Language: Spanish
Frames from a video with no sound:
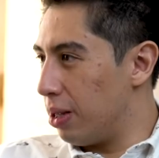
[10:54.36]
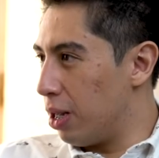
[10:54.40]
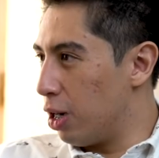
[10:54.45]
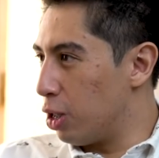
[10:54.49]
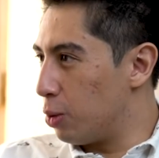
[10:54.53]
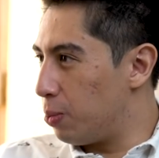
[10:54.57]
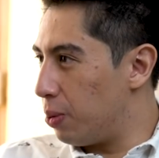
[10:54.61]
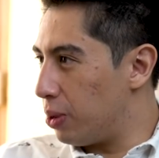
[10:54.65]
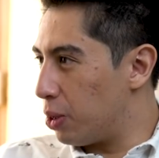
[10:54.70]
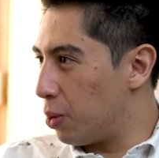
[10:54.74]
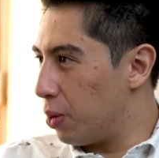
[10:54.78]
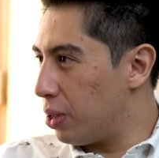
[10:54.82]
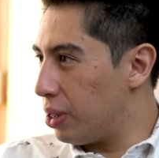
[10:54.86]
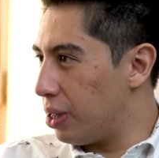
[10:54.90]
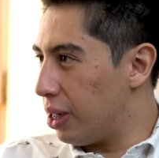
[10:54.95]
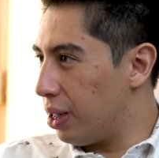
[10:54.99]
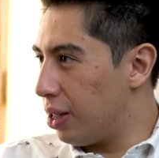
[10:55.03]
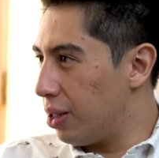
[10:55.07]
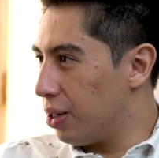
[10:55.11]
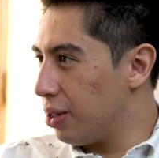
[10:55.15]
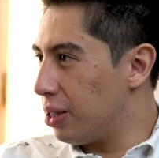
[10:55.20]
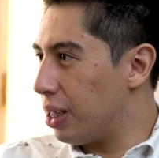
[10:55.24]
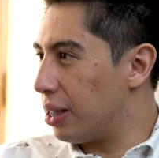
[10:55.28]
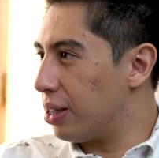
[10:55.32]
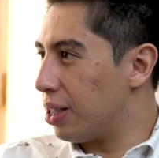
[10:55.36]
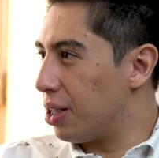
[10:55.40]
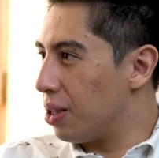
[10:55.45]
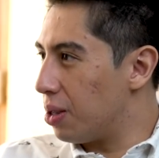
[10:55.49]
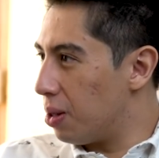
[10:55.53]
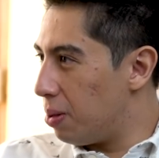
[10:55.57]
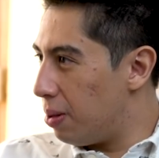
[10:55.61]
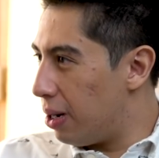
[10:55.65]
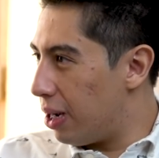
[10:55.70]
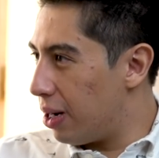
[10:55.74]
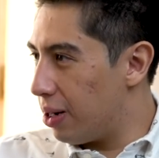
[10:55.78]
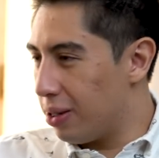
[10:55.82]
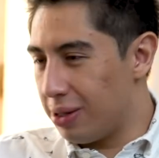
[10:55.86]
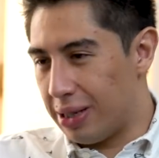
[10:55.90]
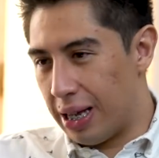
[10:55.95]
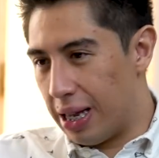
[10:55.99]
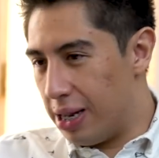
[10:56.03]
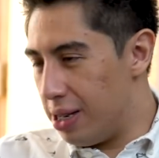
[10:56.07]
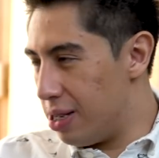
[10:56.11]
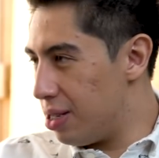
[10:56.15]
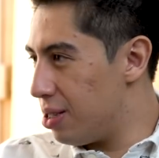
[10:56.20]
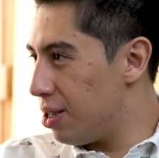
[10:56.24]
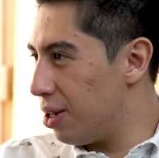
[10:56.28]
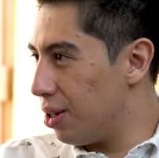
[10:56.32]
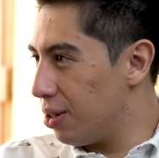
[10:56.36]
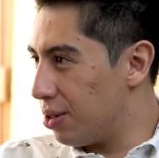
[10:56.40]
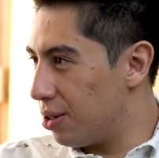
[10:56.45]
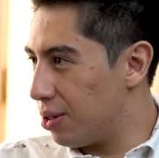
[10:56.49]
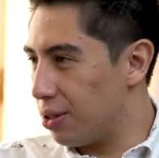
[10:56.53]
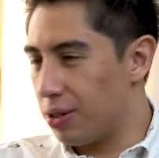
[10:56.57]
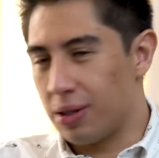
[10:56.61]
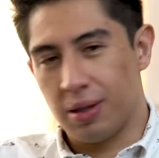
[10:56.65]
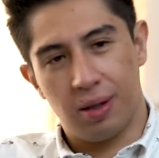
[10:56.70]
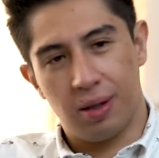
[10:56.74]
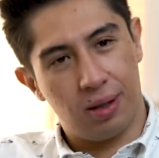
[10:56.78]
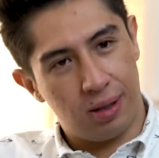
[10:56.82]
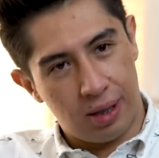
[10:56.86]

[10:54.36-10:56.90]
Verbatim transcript: venden los pescuecitos a cinco deliciosos.